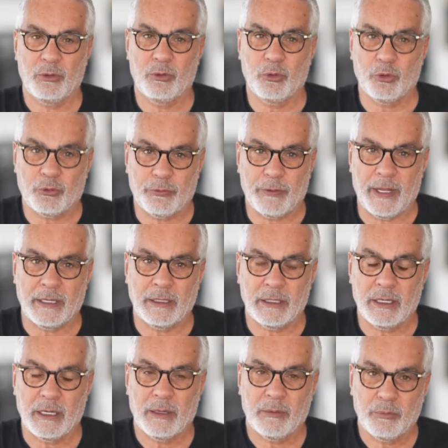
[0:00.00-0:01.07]
Lütfen
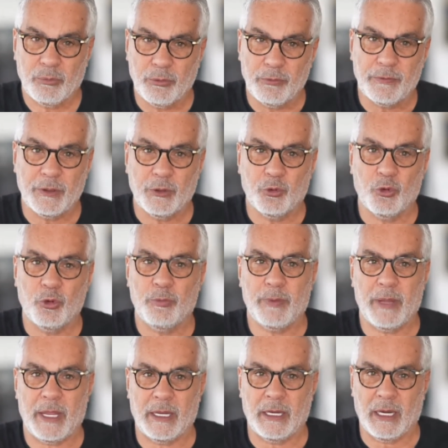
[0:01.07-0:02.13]
bu videoyu
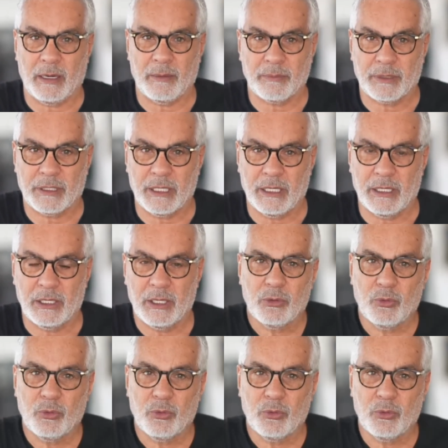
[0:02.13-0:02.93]
beğenelim ki